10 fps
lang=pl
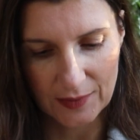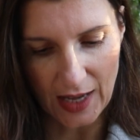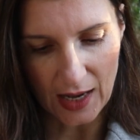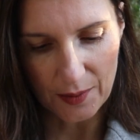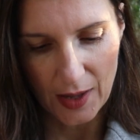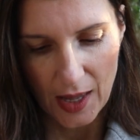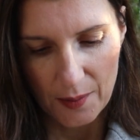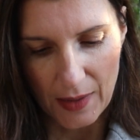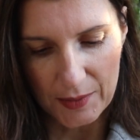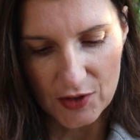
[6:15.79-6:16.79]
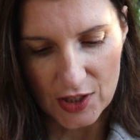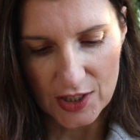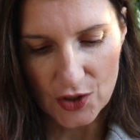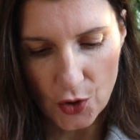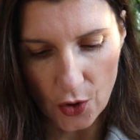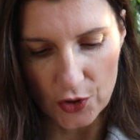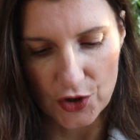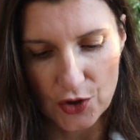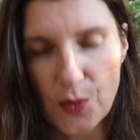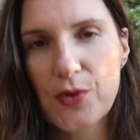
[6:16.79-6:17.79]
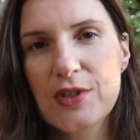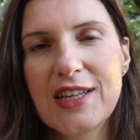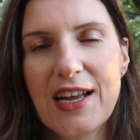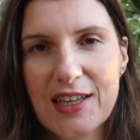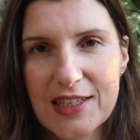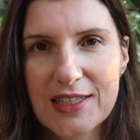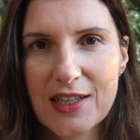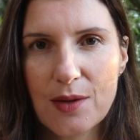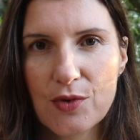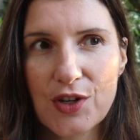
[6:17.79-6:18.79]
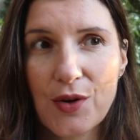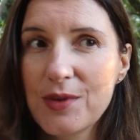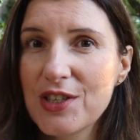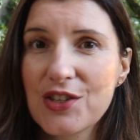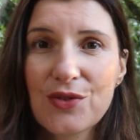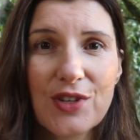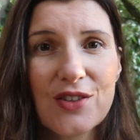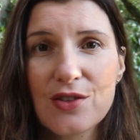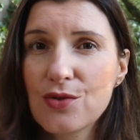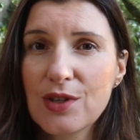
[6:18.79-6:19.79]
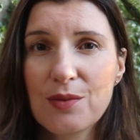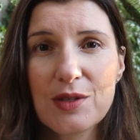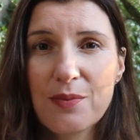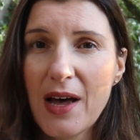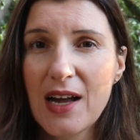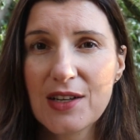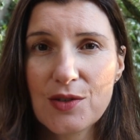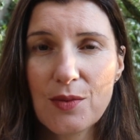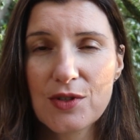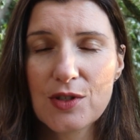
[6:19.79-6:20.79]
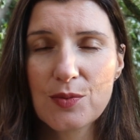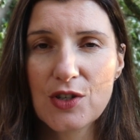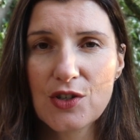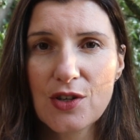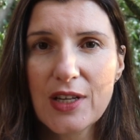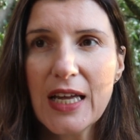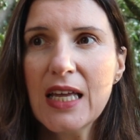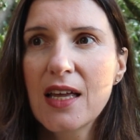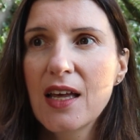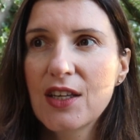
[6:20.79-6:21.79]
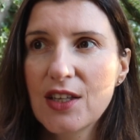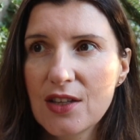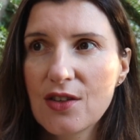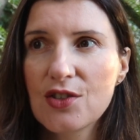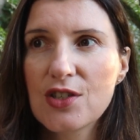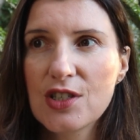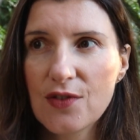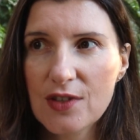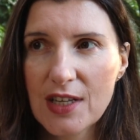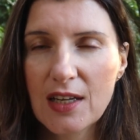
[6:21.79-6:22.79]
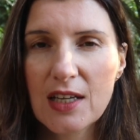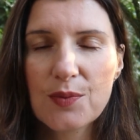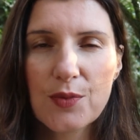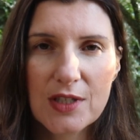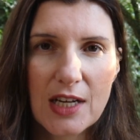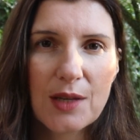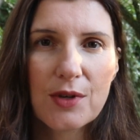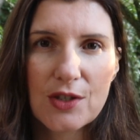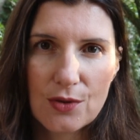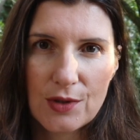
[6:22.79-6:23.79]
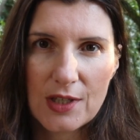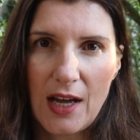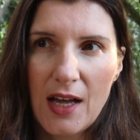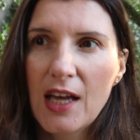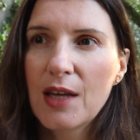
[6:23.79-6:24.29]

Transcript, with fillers: Tak? Mamy wszyscy dojść do poznania Syna Bożego. Myślę, że to jedno z drugim jest bardzo mocno sprzężone. Jedność jest związana z poznaniem Chrystusa.